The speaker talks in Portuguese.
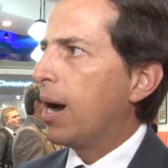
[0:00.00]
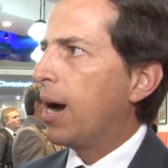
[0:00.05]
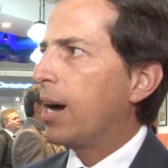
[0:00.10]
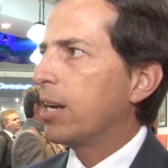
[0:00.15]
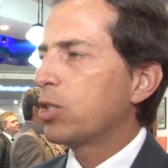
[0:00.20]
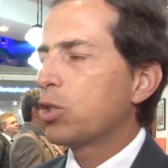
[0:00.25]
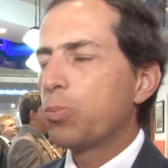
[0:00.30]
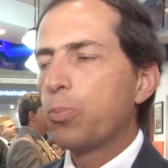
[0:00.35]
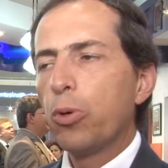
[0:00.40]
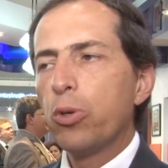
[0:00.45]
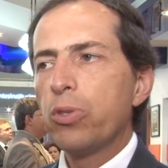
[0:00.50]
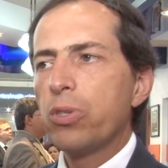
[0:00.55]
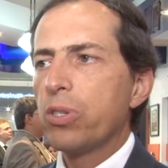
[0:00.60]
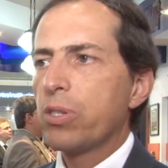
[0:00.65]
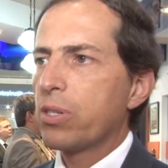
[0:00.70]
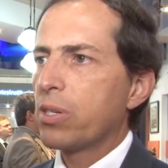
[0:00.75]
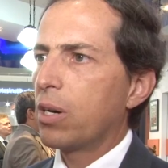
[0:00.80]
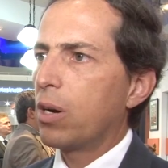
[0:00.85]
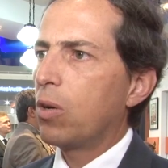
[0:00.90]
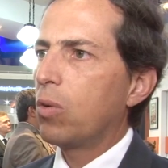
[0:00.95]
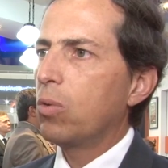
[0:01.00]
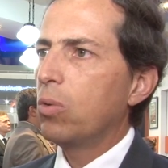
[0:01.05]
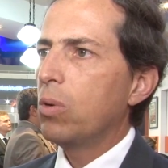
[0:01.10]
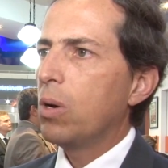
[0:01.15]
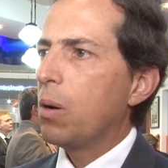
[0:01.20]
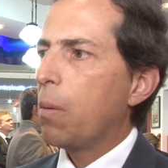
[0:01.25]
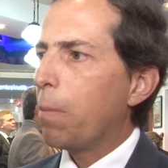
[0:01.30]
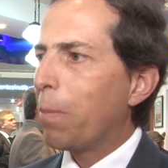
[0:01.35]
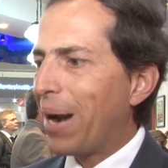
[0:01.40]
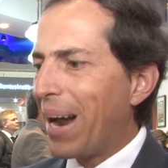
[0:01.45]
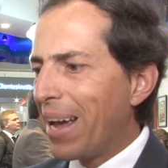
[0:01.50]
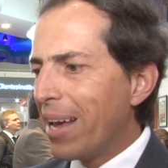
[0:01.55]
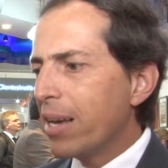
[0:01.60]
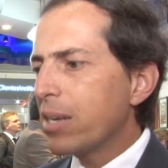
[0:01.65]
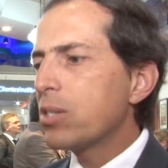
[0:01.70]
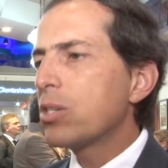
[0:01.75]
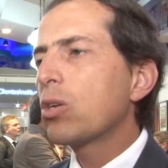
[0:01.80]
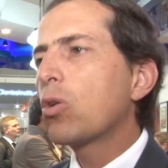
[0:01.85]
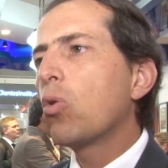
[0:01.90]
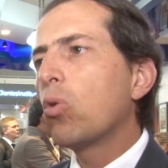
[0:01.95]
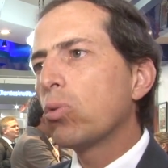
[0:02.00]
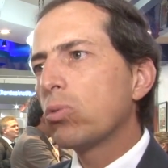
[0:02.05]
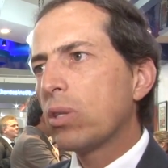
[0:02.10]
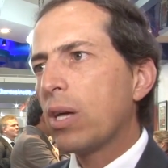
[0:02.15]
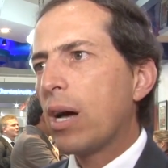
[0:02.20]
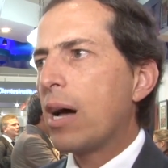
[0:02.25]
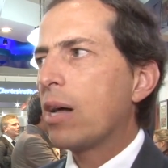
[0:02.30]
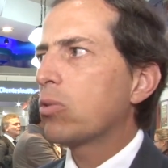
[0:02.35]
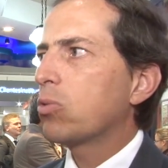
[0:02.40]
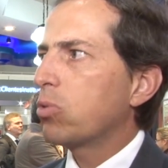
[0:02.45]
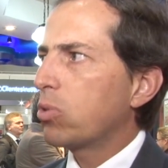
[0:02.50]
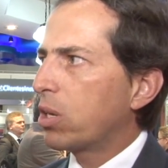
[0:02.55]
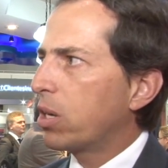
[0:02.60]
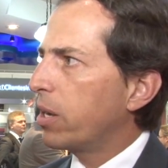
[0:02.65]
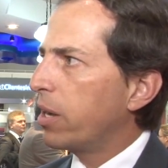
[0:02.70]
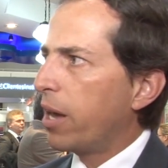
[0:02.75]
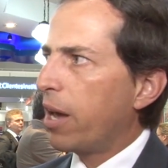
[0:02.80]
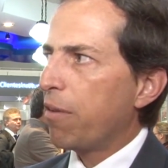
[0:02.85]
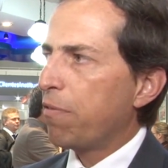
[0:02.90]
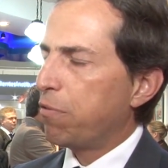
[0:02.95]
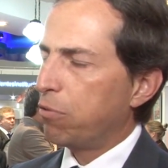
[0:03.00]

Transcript: à disposição para esse contato que é